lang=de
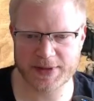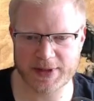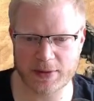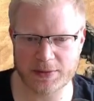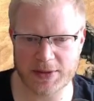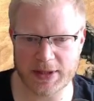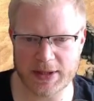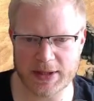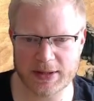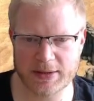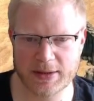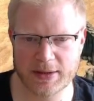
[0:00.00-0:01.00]
Scouting
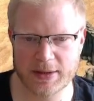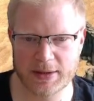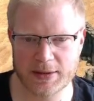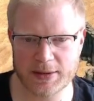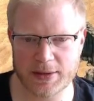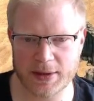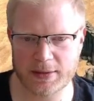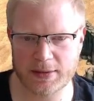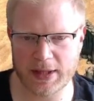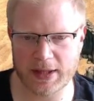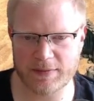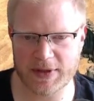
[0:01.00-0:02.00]
hier. So, und
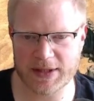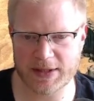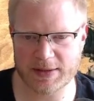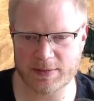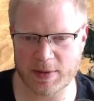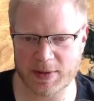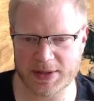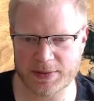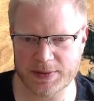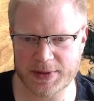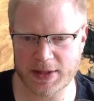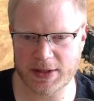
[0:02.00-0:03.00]
da haben wir jetzt erstmal Basso,
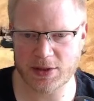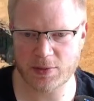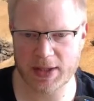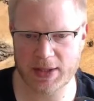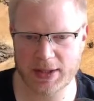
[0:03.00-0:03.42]
sieht jetzt schon mal,